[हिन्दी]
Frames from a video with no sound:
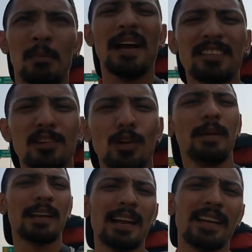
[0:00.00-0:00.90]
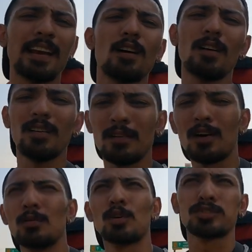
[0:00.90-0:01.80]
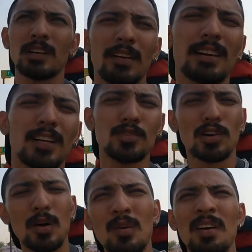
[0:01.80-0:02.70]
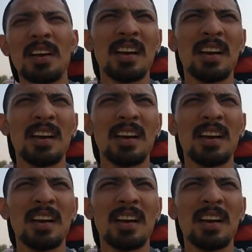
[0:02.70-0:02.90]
22 किलोमीटर रह गया ऑलमोस्ट कवर कर चुका हूँ